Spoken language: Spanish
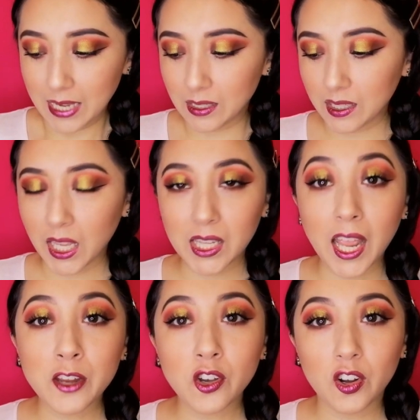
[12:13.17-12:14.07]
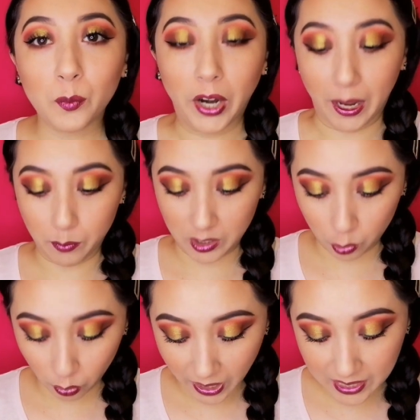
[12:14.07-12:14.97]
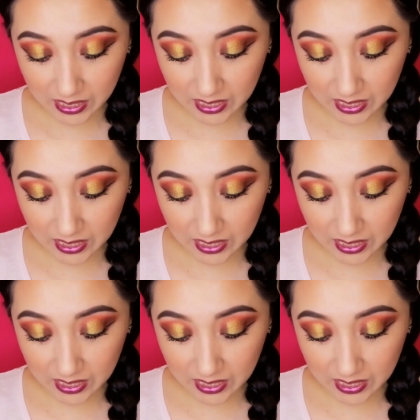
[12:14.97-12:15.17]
sí tenía yo como que mis dudas